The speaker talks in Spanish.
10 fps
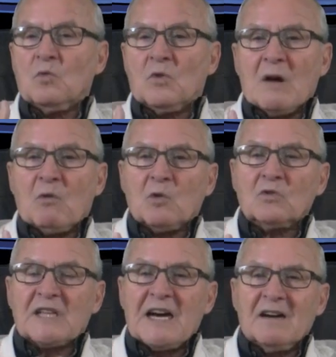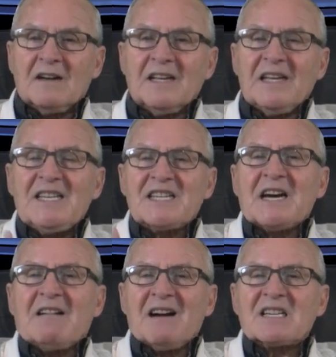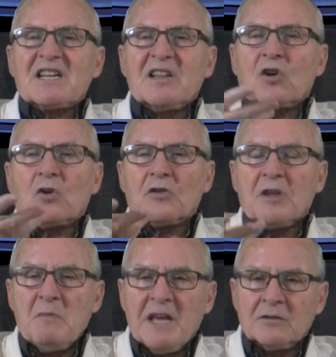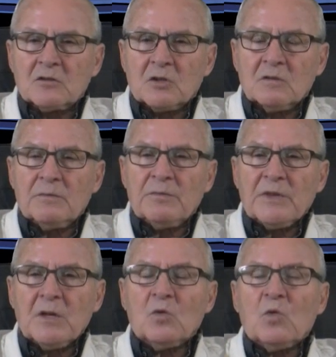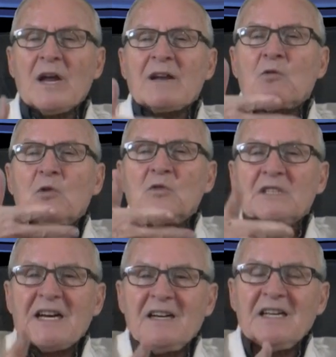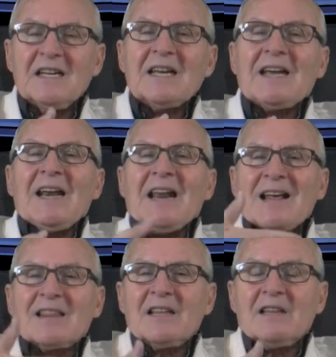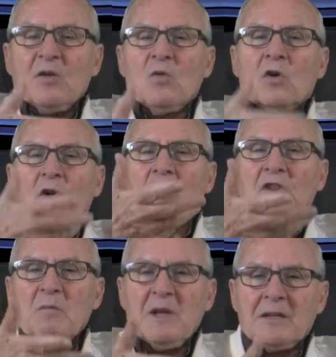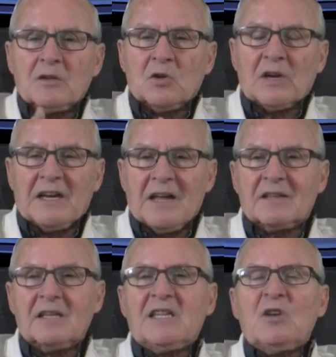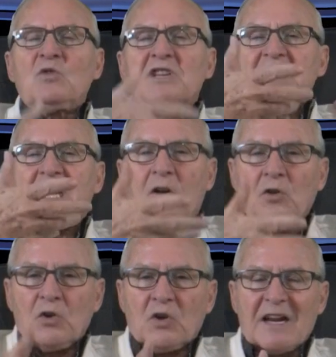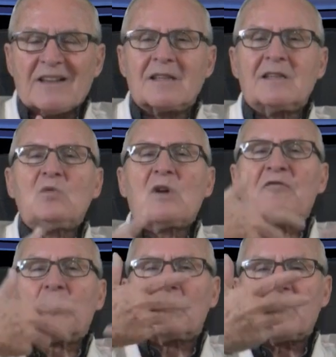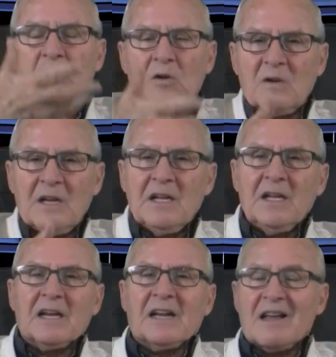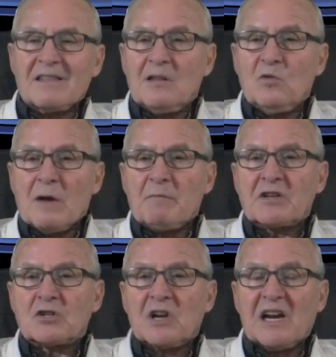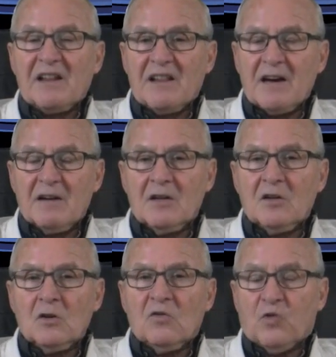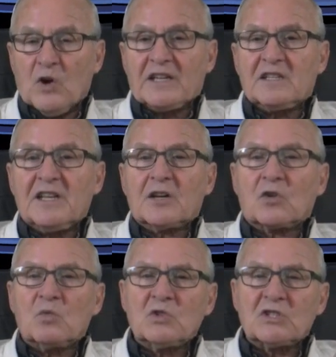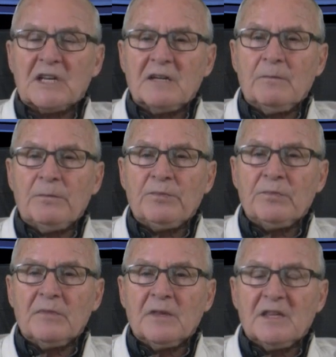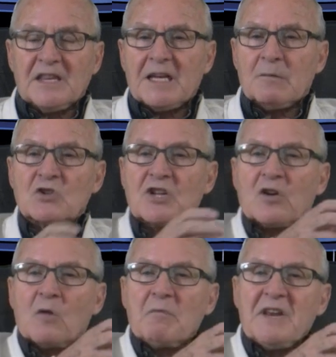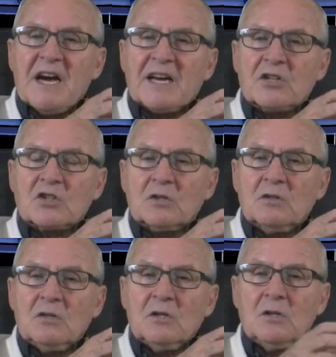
una voluntad hecha a base de conocimiento, una voluntad que nace de un conocimiento, que nace de un desarrollo, que nace de una formación, que nace de una personalidad fuerte y robusta, tenemos que combinar eso